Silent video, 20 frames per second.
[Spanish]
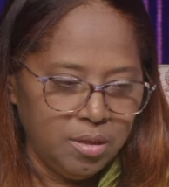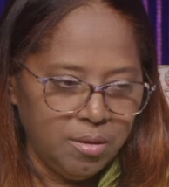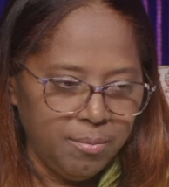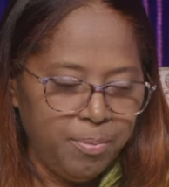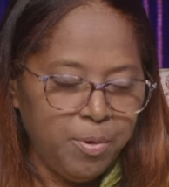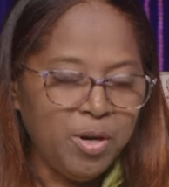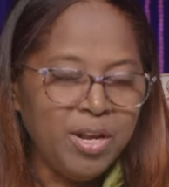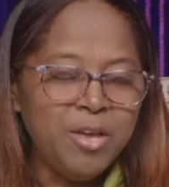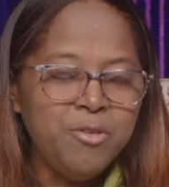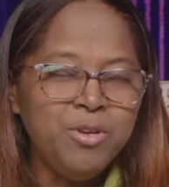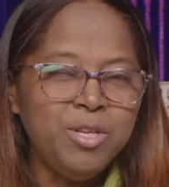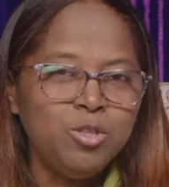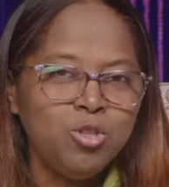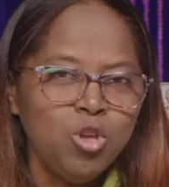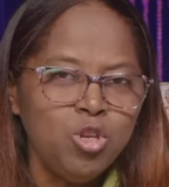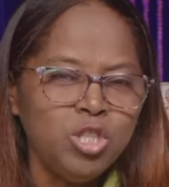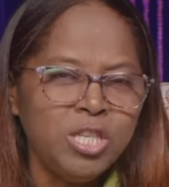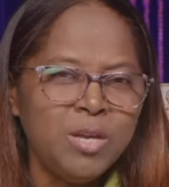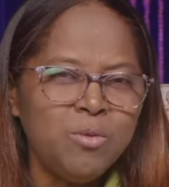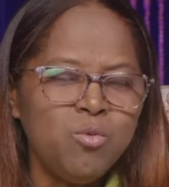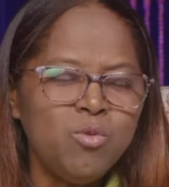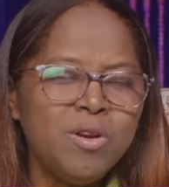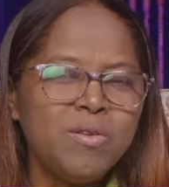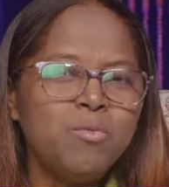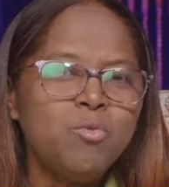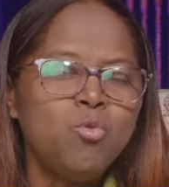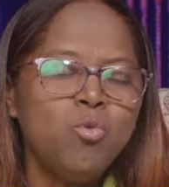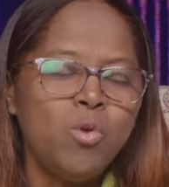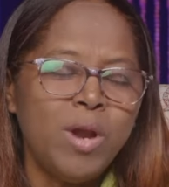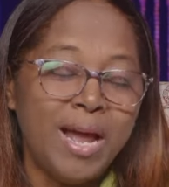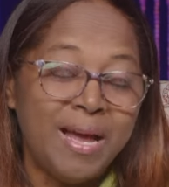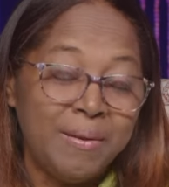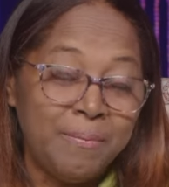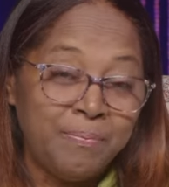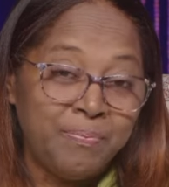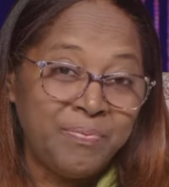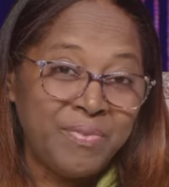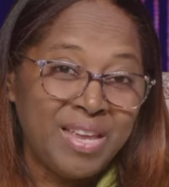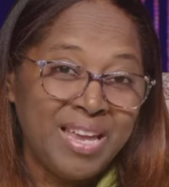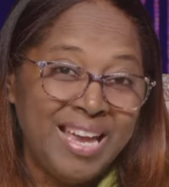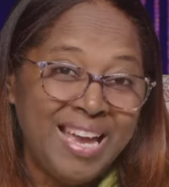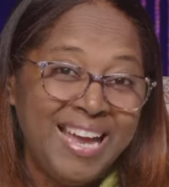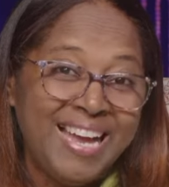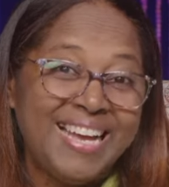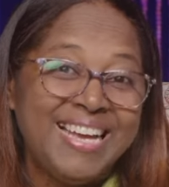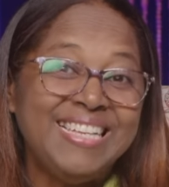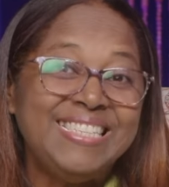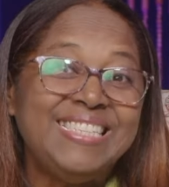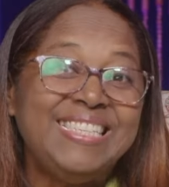Porque yo estoy segura que